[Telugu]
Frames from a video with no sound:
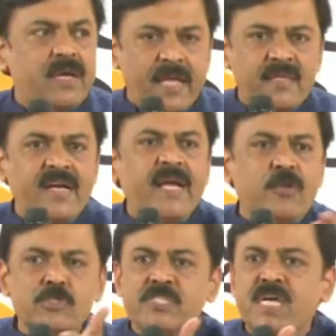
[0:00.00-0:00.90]
అందరికీ
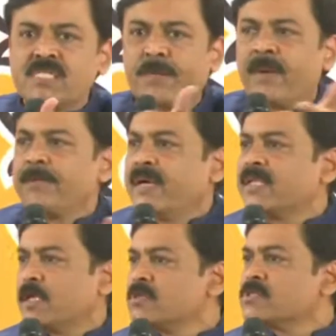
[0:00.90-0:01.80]
అనౌన్స్ చేస్తా
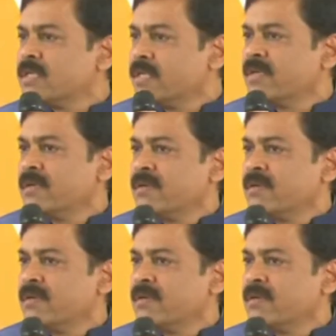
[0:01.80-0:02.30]
పబ్లిక్గా తెలుస్తుంది